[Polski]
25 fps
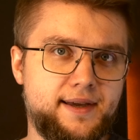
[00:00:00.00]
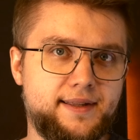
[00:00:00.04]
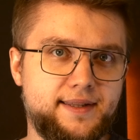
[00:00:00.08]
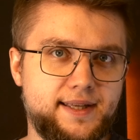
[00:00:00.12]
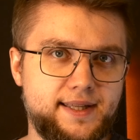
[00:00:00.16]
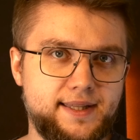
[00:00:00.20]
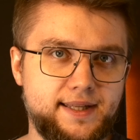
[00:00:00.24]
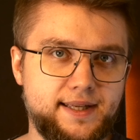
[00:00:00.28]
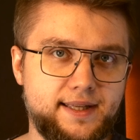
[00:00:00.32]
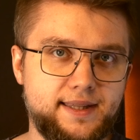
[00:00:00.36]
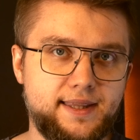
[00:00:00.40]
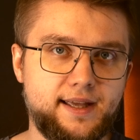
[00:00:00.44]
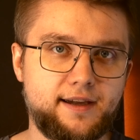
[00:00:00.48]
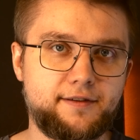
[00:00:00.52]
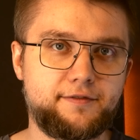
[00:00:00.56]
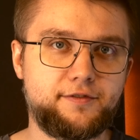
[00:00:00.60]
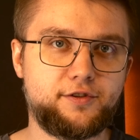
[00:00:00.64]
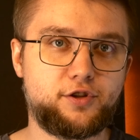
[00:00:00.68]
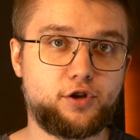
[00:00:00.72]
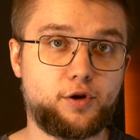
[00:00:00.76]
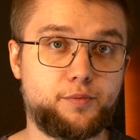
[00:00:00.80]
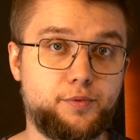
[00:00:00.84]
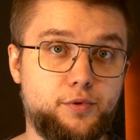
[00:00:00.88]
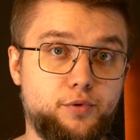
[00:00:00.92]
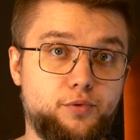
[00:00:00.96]
Ten jednak
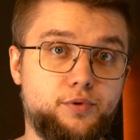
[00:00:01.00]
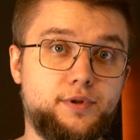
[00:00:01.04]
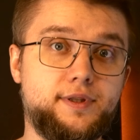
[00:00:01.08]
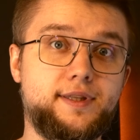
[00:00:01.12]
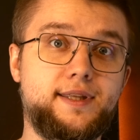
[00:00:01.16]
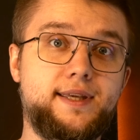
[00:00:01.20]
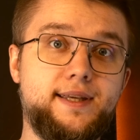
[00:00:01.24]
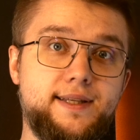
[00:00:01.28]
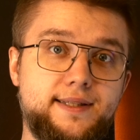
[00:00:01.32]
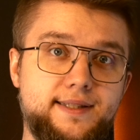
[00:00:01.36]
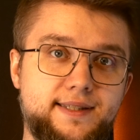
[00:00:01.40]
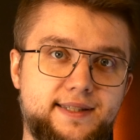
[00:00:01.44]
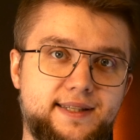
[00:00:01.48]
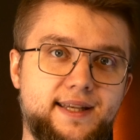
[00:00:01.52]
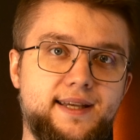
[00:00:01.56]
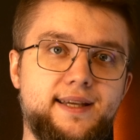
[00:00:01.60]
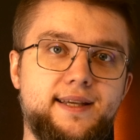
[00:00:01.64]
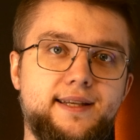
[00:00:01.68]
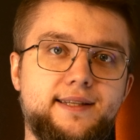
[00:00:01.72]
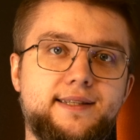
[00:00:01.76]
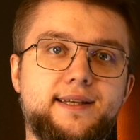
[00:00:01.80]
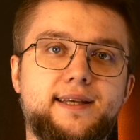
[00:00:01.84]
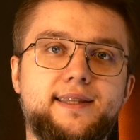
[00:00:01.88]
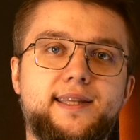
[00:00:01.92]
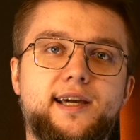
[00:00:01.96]
wytropił Nissę
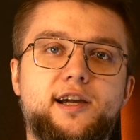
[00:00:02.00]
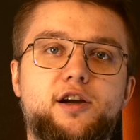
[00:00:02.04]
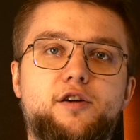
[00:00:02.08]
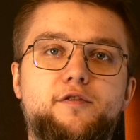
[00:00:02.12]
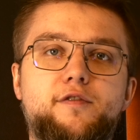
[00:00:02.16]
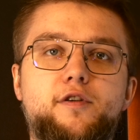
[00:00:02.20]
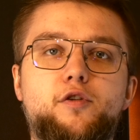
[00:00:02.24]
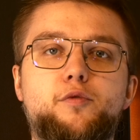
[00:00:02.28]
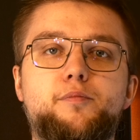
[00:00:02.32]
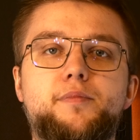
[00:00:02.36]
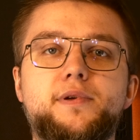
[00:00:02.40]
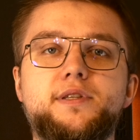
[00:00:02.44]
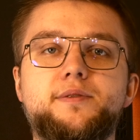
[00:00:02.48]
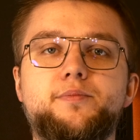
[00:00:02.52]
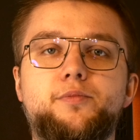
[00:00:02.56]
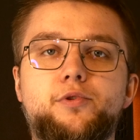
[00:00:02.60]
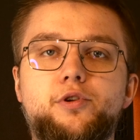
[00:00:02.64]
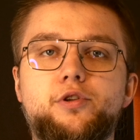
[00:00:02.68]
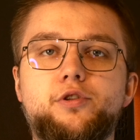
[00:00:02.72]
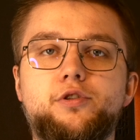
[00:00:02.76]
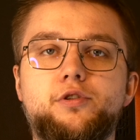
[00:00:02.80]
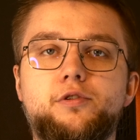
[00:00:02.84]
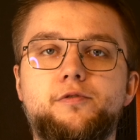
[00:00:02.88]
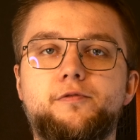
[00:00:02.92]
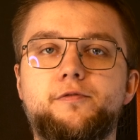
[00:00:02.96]
i zaatakował
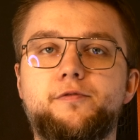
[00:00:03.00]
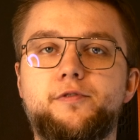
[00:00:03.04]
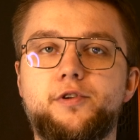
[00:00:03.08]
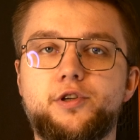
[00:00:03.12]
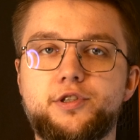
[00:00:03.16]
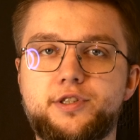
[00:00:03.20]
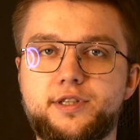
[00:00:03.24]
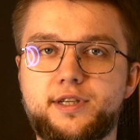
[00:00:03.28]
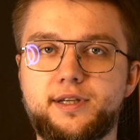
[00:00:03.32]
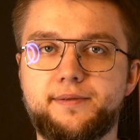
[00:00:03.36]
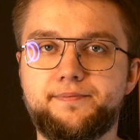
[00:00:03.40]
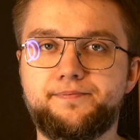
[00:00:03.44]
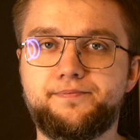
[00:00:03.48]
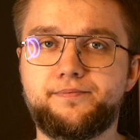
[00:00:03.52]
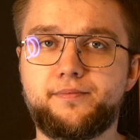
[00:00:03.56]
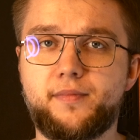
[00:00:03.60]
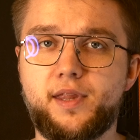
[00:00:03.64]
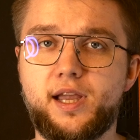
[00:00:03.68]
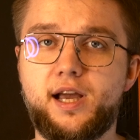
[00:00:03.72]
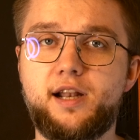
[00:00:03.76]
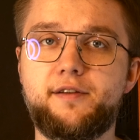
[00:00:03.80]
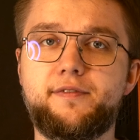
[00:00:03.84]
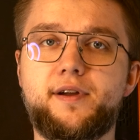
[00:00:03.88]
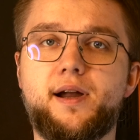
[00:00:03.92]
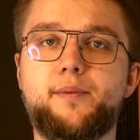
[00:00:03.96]
bezbronną wioskę.
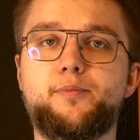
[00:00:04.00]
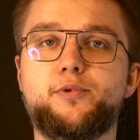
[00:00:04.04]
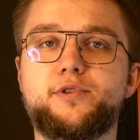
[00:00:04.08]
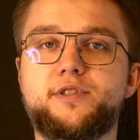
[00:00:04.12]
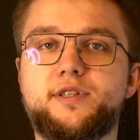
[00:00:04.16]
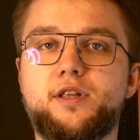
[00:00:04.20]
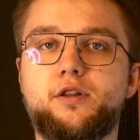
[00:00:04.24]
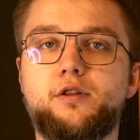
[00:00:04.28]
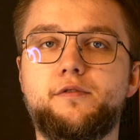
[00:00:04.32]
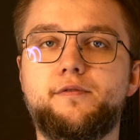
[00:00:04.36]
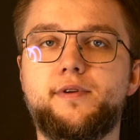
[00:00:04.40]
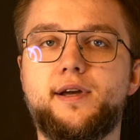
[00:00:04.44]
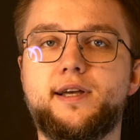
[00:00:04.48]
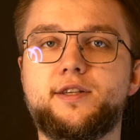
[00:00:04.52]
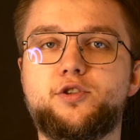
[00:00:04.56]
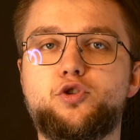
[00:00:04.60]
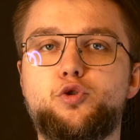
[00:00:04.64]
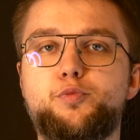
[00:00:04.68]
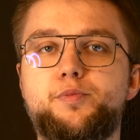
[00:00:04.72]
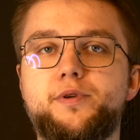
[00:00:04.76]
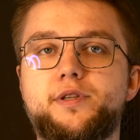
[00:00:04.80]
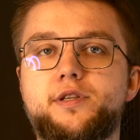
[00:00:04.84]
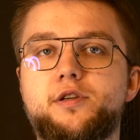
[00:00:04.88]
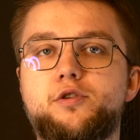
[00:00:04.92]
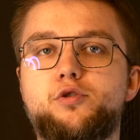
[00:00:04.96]
Elfka postanowiła
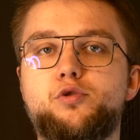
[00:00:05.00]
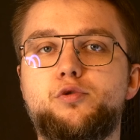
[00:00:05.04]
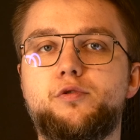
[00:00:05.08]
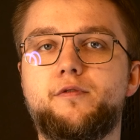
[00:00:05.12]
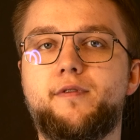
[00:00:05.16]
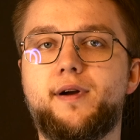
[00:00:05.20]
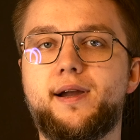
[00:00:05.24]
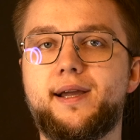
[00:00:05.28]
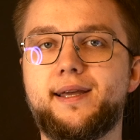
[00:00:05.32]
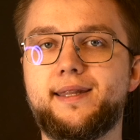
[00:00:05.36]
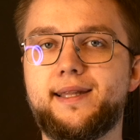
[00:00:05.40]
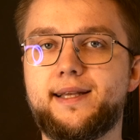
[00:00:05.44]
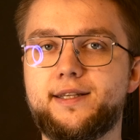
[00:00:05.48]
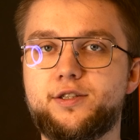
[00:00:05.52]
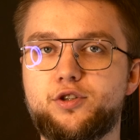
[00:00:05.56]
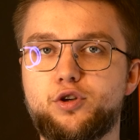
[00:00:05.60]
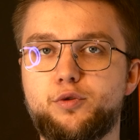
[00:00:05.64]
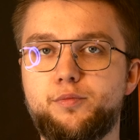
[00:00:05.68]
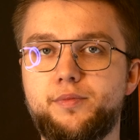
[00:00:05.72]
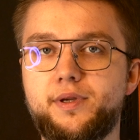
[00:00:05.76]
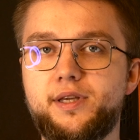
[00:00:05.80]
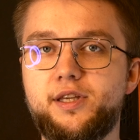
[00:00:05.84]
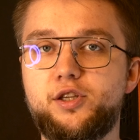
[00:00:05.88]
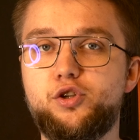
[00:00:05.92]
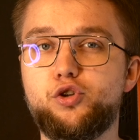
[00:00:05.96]
skupić jego uwagę na
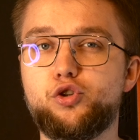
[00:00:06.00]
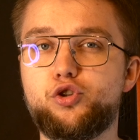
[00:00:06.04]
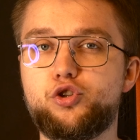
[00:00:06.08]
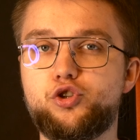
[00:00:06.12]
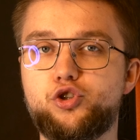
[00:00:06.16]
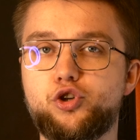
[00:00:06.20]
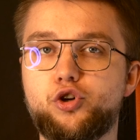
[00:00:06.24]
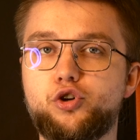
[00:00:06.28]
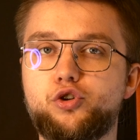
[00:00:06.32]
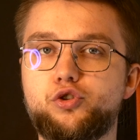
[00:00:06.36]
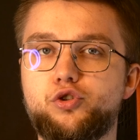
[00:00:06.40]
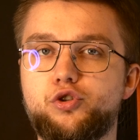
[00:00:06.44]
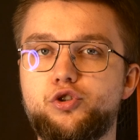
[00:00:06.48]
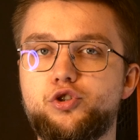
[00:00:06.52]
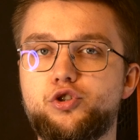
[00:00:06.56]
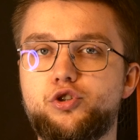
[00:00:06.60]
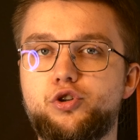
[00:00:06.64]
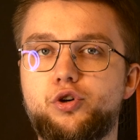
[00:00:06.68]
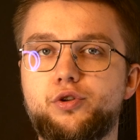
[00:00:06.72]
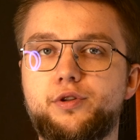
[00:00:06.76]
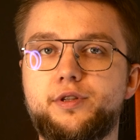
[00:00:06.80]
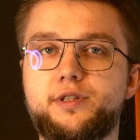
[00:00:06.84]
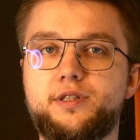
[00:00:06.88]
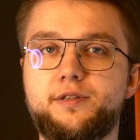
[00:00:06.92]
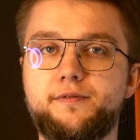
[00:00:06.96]
sobie i odciągnąć
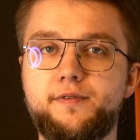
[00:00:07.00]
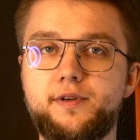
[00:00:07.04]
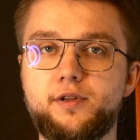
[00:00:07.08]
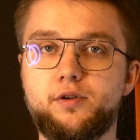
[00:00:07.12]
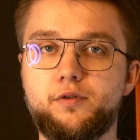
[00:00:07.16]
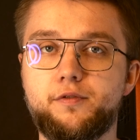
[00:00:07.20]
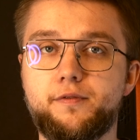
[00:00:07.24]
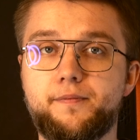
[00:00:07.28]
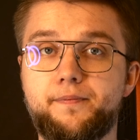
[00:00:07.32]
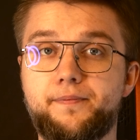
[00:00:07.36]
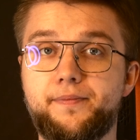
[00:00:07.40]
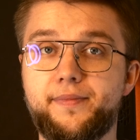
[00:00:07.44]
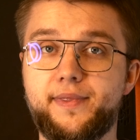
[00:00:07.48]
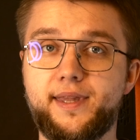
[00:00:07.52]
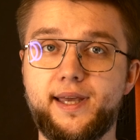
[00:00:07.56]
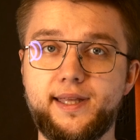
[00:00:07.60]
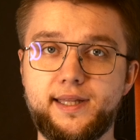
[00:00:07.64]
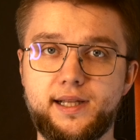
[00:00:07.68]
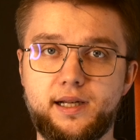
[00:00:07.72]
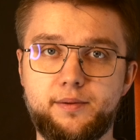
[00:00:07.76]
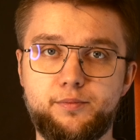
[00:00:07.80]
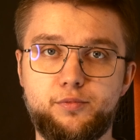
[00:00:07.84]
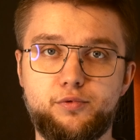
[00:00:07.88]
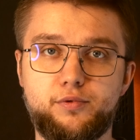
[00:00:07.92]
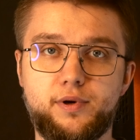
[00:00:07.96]
go od cywilu.
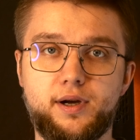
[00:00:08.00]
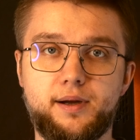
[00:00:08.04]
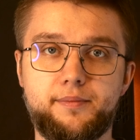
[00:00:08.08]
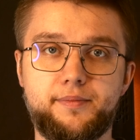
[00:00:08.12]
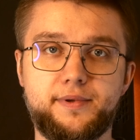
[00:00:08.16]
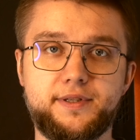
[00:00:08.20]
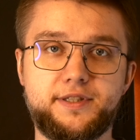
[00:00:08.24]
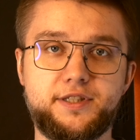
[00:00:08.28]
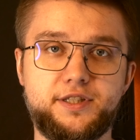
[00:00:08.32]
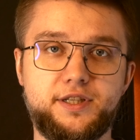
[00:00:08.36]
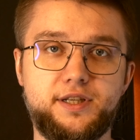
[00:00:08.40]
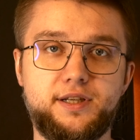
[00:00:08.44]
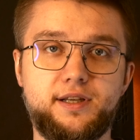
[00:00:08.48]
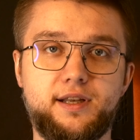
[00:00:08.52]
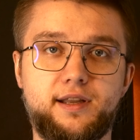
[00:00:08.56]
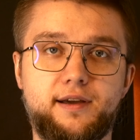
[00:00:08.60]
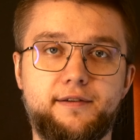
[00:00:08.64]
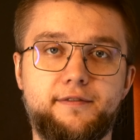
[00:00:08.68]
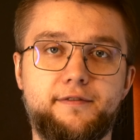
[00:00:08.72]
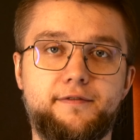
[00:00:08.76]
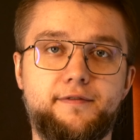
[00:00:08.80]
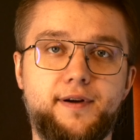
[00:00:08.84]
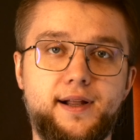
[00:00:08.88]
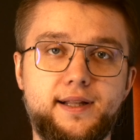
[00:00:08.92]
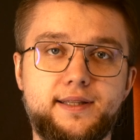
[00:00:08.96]
Nadal była bezsilna
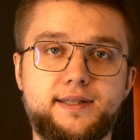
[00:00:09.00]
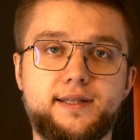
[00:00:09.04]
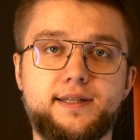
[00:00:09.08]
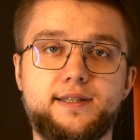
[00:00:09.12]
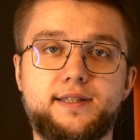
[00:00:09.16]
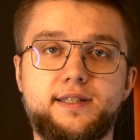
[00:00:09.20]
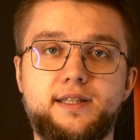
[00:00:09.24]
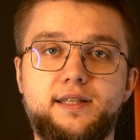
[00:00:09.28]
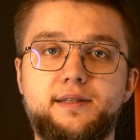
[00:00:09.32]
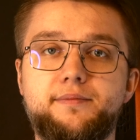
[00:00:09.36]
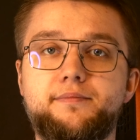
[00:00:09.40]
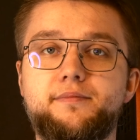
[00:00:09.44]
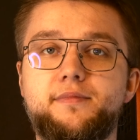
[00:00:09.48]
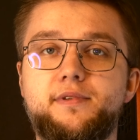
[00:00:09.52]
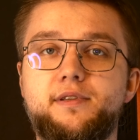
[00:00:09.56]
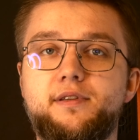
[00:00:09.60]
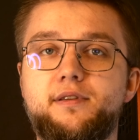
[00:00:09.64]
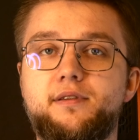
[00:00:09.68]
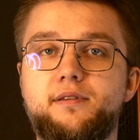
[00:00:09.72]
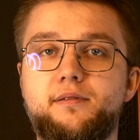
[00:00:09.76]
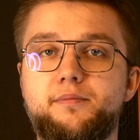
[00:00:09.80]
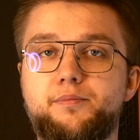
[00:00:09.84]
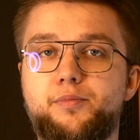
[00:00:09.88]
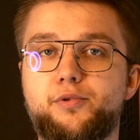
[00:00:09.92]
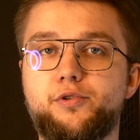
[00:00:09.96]
w walce z nim
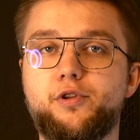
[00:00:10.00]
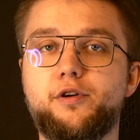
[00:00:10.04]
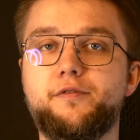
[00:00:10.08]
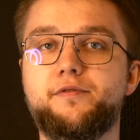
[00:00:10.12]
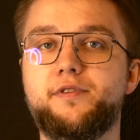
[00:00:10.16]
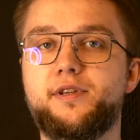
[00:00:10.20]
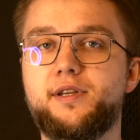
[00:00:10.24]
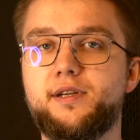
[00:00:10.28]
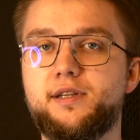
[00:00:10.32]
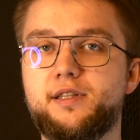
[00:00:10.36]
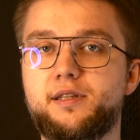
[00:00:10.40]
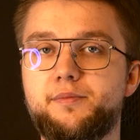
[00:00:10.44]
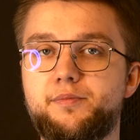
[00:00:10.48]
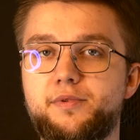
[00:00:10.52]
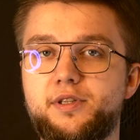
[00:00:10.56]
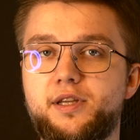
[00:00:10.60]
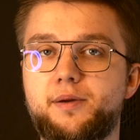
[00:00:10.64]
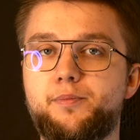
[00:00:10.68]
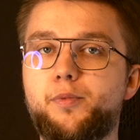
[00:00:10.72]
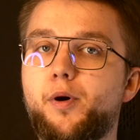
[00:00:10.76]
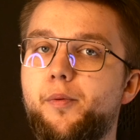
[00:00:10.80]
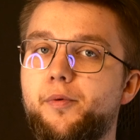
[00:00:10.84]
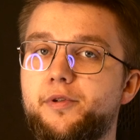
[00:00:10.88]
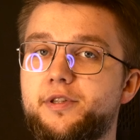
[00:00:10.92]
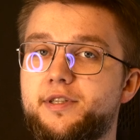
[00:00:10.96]
i ponownie, gdyby nie
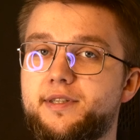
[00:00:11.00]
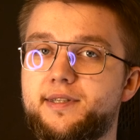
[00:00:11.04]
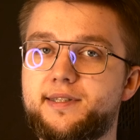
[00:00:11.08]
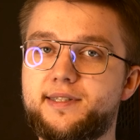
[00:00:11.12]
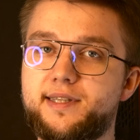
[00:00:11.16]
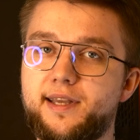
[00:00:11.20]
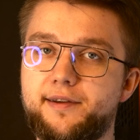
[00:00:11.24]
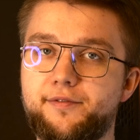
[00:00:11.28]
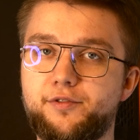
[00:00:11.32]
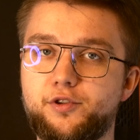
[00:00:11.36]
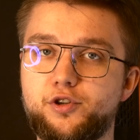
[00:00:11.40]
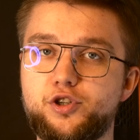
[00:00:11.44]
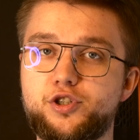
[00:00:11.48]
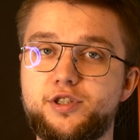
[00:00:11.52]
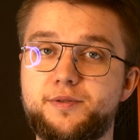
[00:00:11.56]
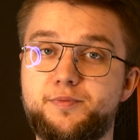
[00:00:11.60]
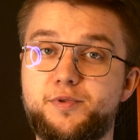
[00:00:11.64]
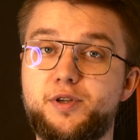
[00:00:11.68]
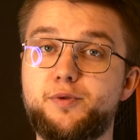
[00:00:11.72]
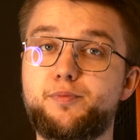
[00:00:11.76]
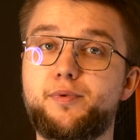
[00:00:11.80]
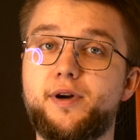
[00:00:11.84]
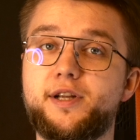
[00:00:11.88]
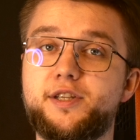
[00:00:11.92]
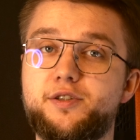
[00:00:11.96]
pomoc z zewnątrz,
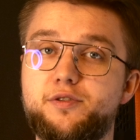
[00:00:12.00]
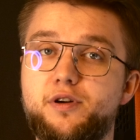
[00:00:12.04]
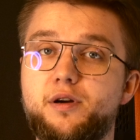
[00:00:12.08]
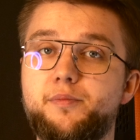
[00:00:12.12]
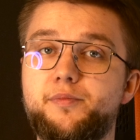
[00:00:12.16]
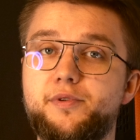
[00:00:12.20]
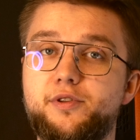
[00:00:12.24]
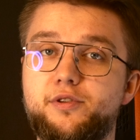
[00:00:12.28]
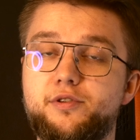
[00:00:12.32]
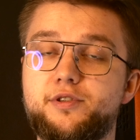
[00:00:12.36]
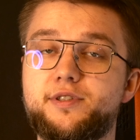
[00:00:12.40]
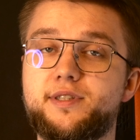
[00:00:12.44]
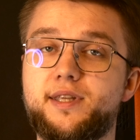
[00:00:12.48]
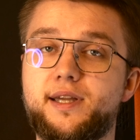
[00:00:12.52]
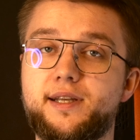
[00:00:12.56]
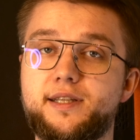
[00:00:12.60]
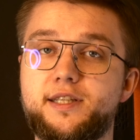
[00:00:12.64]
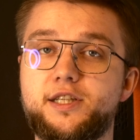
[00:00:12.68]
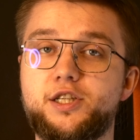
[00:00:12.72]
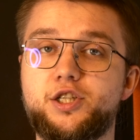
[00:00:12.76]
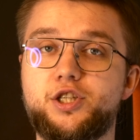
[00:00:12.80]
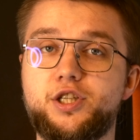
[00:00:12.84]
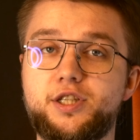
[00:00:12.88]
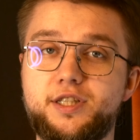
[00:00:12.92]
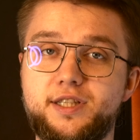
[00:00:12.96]
przypłaciłaby to
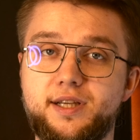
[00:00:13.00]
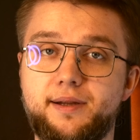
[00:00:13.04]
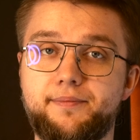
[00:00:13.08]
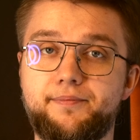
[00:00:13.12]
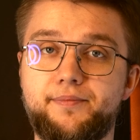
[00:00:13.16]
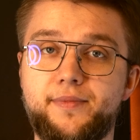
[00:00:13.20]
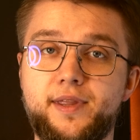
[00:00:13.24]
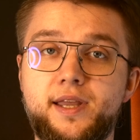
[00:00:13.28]
starcie życie.